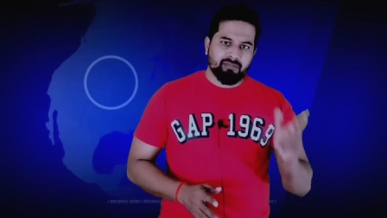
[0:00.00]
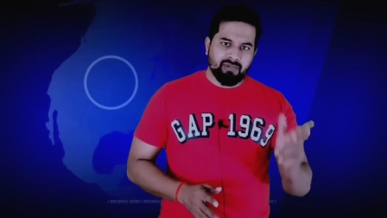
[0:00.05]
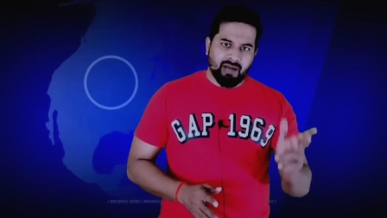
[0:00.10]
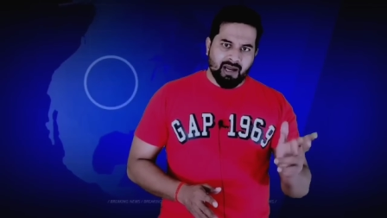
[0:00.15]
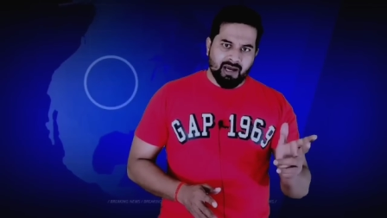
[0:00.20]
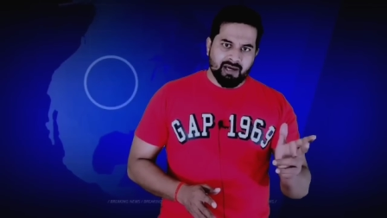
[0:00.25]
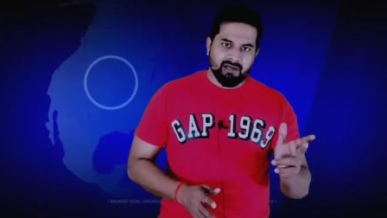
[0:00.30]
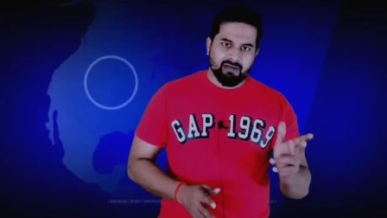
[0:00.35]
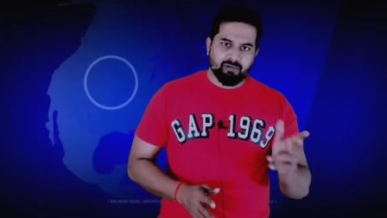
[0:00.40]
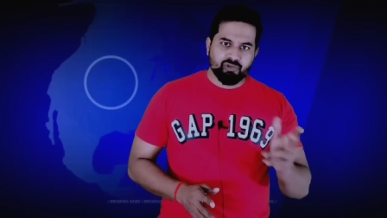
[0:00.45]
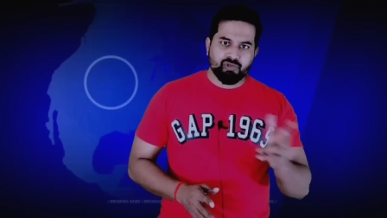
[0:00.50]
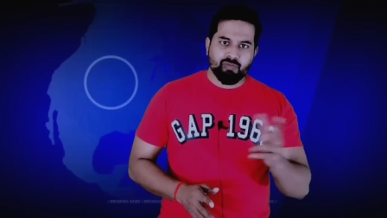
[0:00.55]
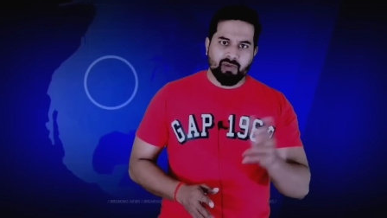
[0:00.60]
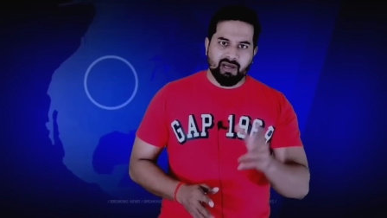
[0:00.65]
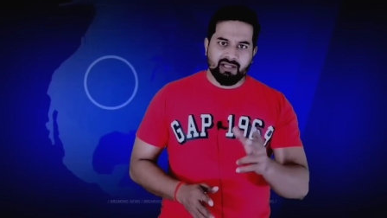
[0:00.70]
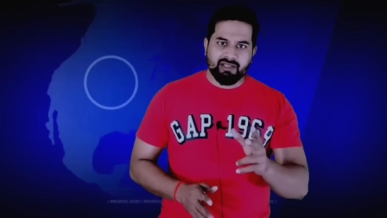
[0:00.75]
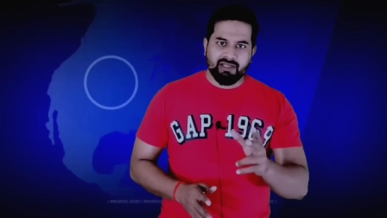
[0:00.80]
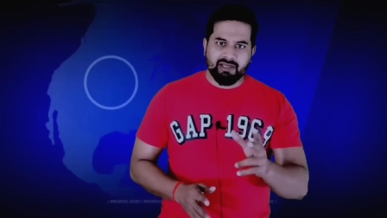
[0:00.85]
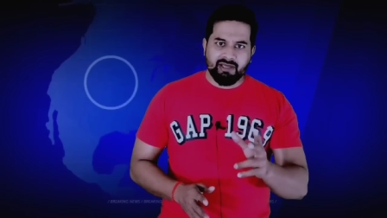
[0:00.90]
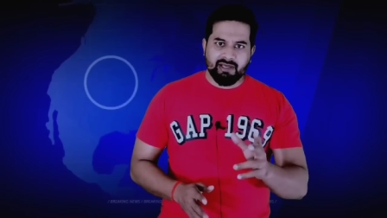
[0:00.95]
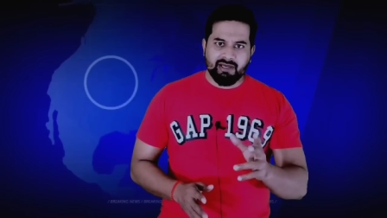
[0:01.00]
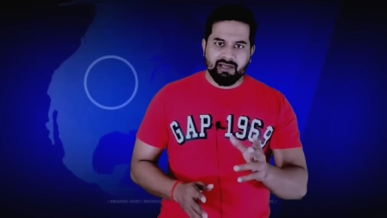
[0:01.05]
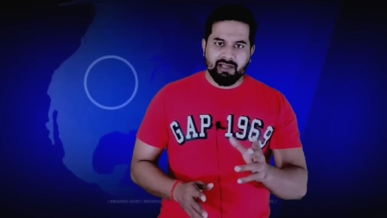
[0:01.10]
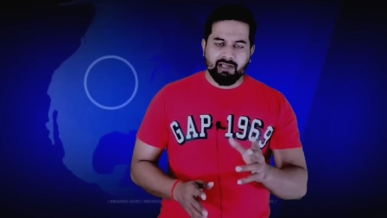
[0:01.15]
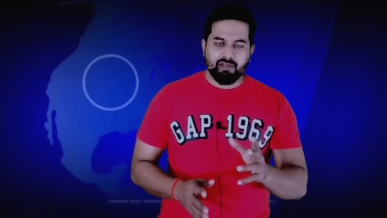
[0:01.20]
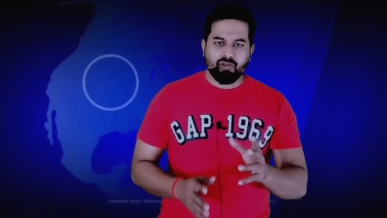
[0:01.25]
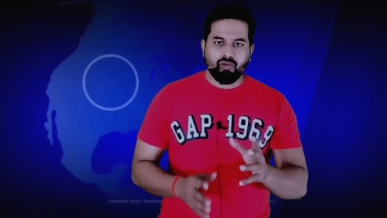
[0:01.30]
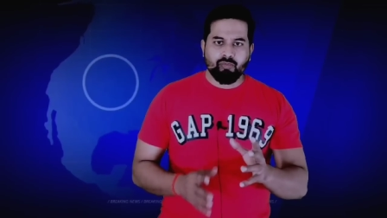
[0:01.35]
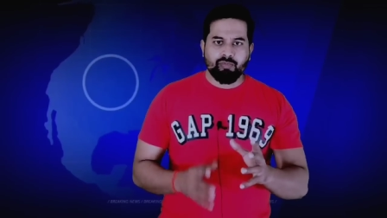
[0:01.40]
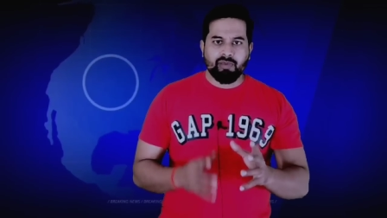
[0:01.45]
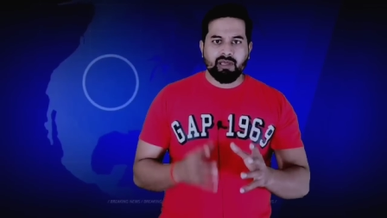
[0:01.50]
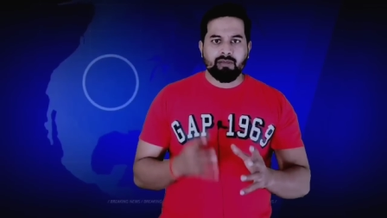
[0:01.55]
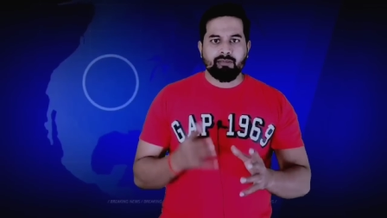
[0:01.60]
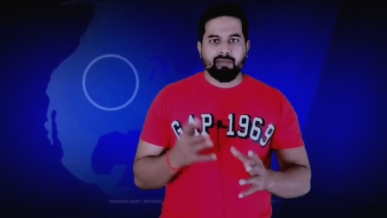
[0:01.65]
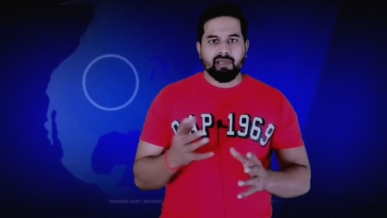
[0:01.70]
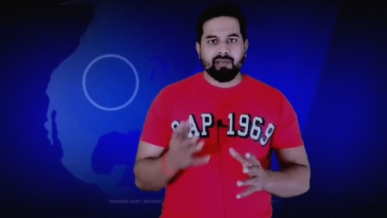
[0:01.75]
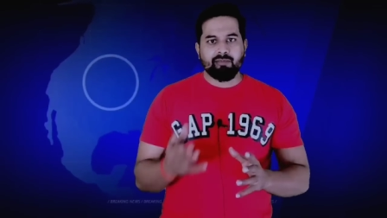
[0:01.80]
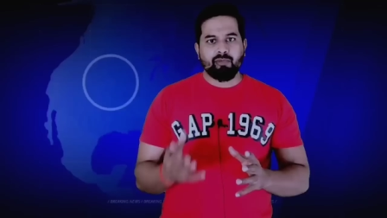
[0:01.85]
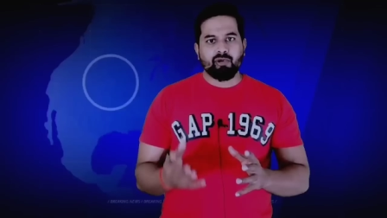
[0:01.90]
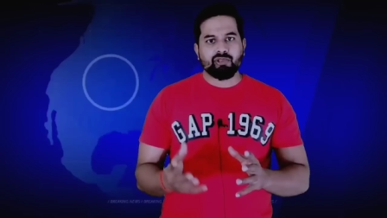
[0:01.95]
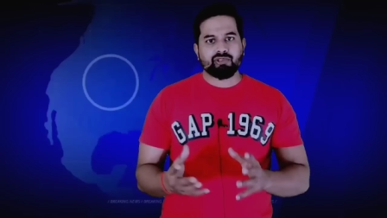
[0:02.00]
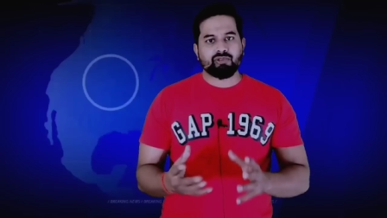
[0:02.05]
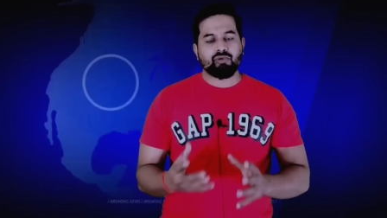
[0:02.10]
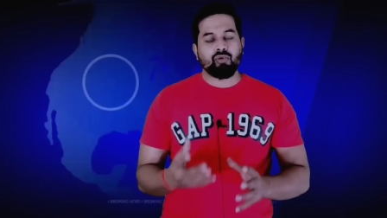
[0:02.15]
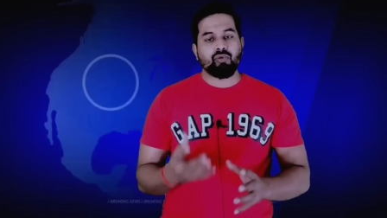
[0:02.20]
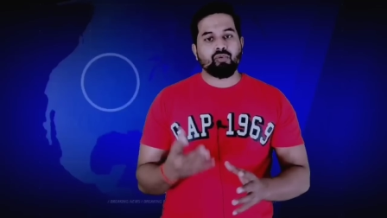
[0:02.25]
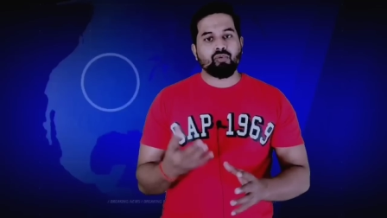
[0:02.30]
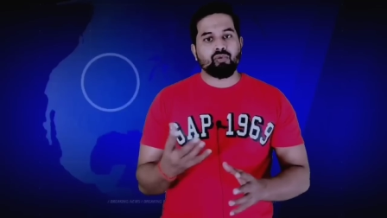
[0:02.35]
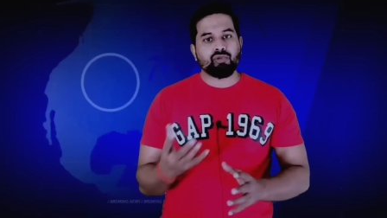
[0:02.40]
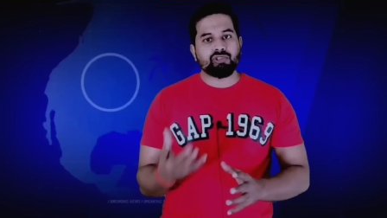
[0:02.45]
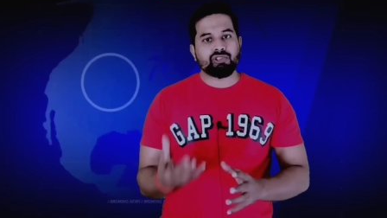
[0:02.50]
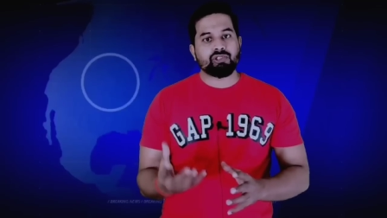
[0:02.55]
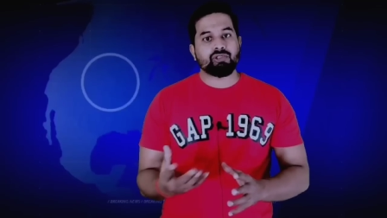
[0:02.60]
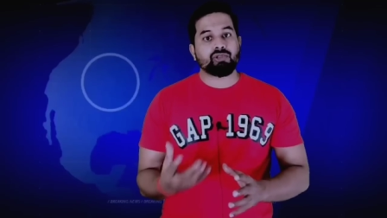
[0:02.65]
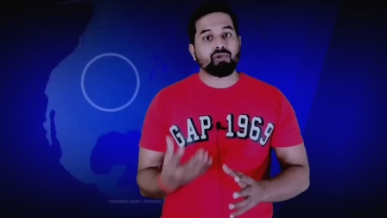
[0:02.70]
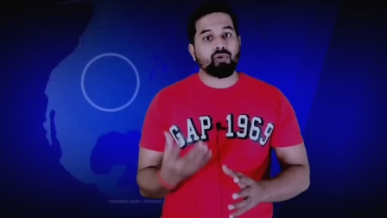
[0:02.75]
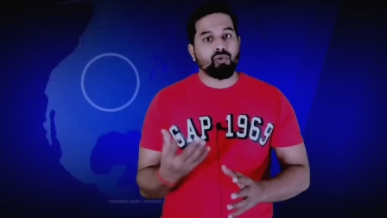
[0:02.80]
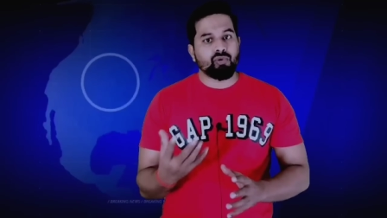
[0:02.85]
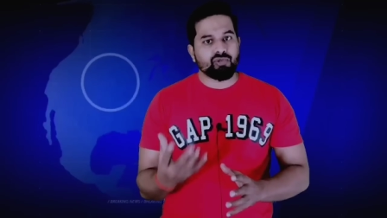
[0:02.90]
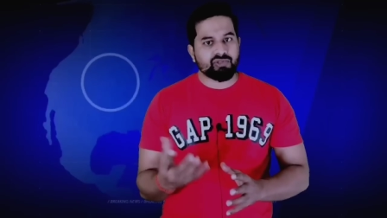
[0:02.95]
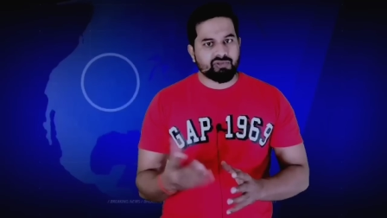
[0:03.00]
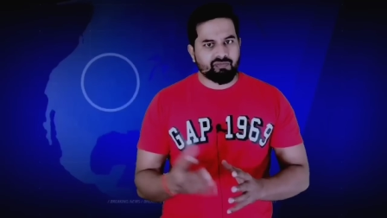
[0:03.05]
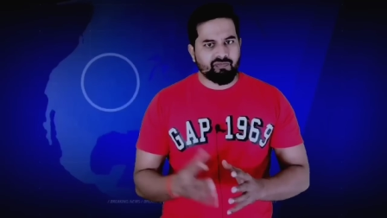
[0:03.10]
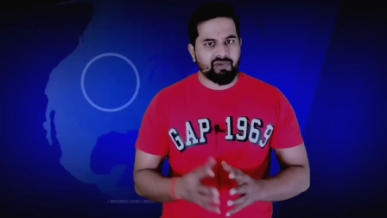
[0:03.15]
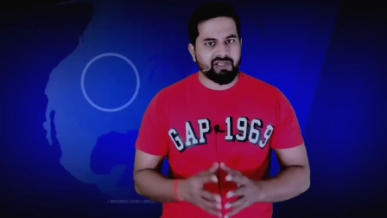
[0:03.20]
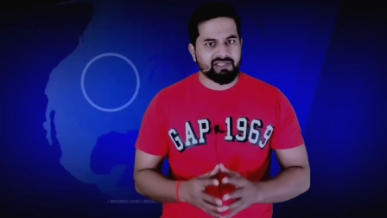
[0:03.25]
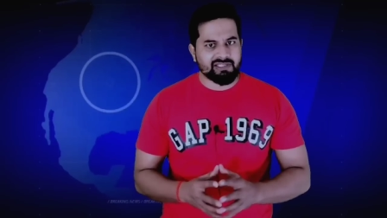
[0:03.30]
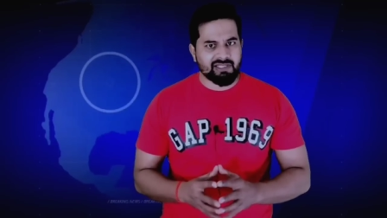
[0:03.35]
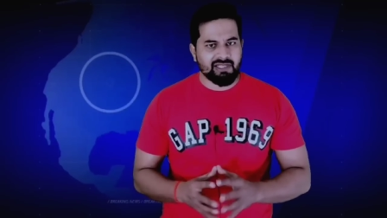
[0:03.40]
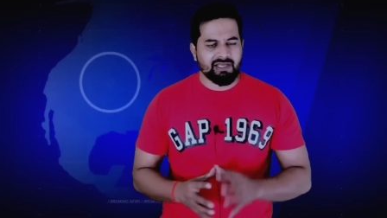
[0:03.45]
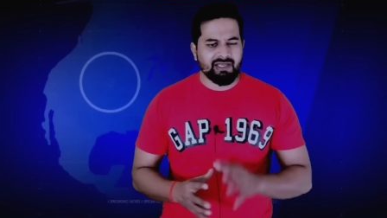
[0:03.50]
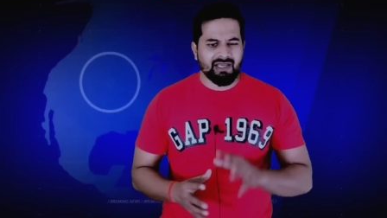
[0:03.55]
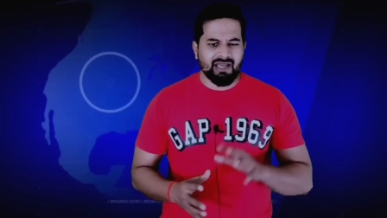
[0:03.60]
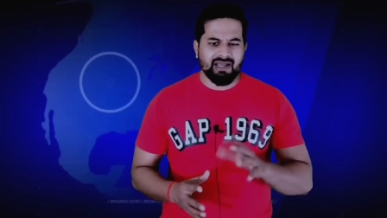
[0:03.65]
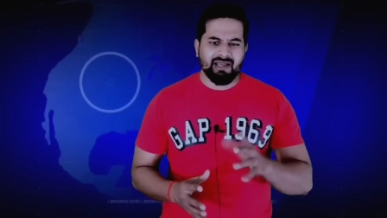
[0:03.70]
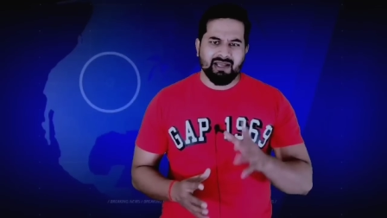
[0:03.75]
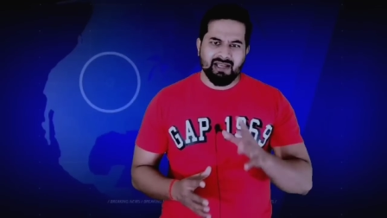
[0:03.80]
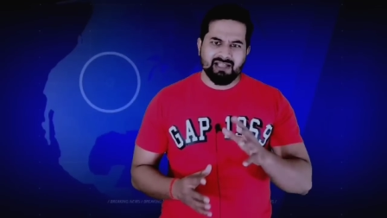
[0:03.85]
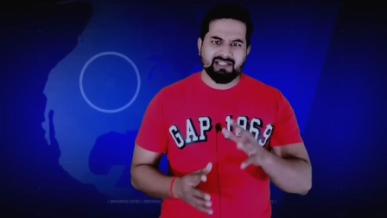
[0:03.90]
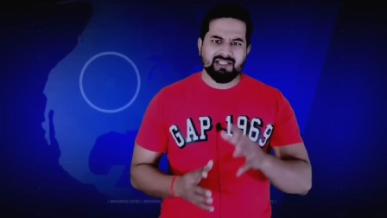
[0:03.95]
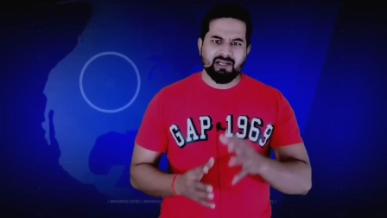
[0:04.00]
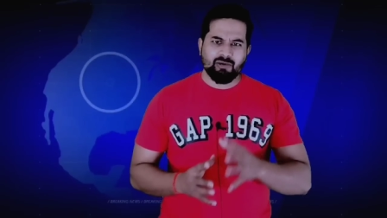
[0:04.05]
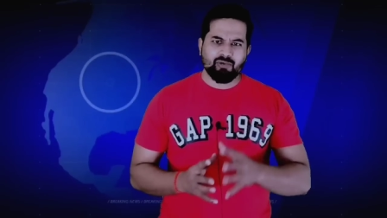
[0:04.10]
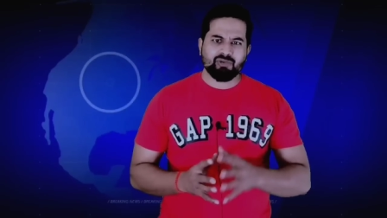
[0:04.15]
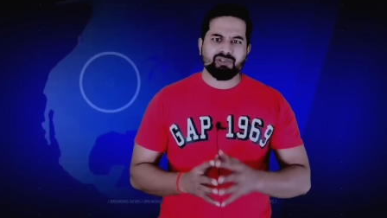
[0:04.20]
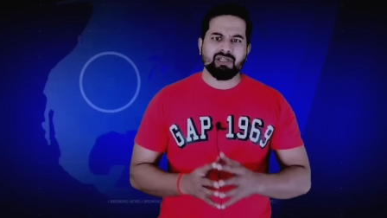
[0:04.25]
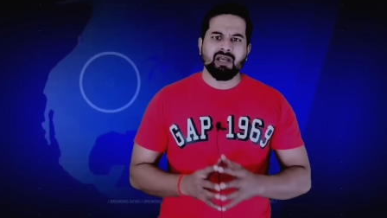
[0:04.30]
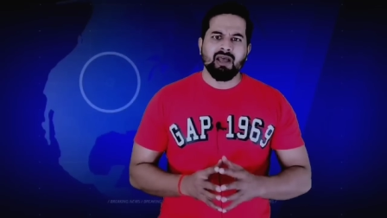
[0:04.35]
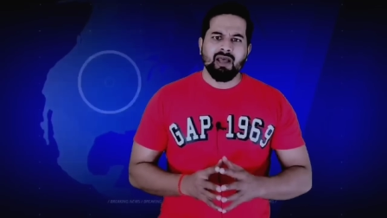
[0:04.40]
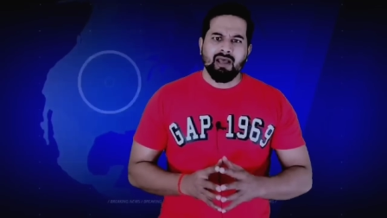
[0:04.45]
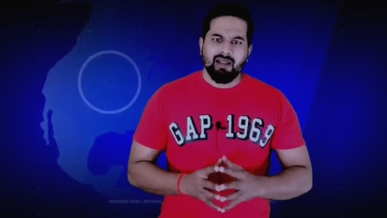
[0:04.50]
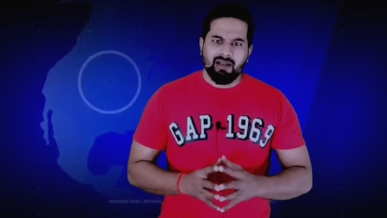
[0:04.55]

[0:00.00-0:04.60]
बाहर कुछ बातें करेंगे तो फिर बिग बॉस को कुछ ठोस फैसले या ऐसा कुछ